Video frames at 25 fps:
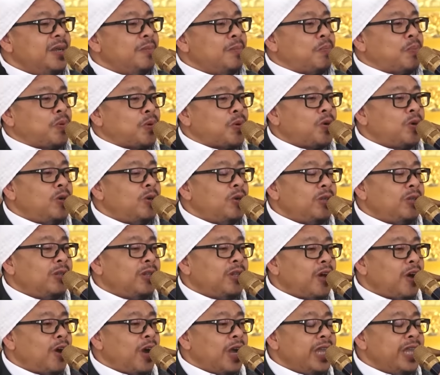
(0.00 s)

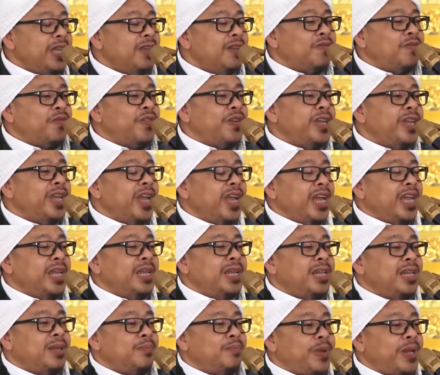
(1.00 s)
ifradullahi
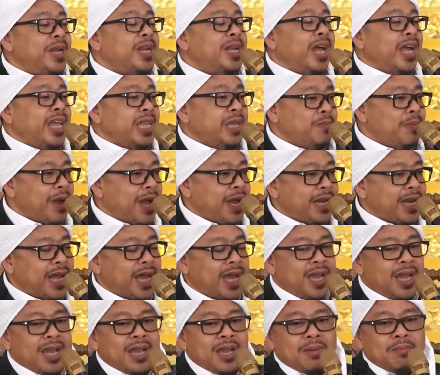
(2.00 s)
fil
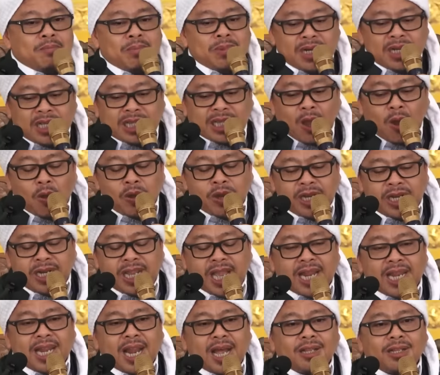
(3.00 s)
ibadah,
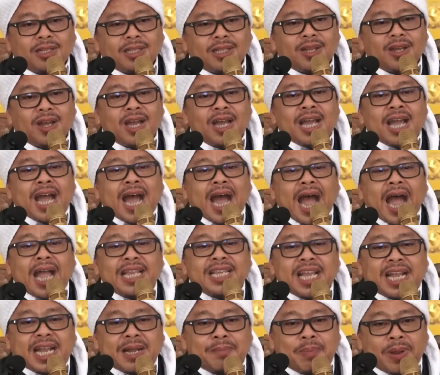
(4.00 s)
mentauhidkan Allah
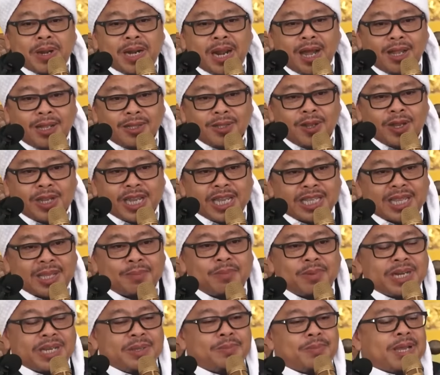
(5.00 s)
hanya kepada Allah
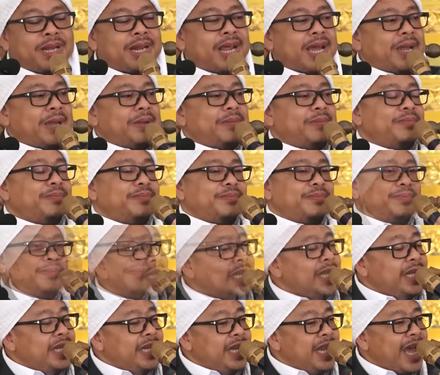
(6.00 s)
kita beribadah.
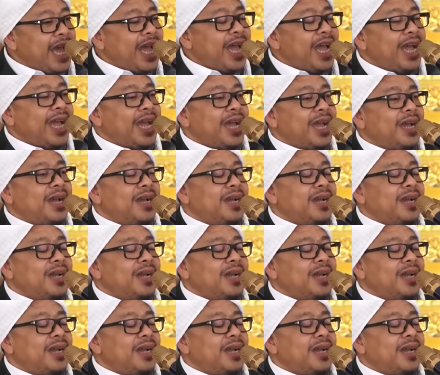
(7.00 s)
Tidak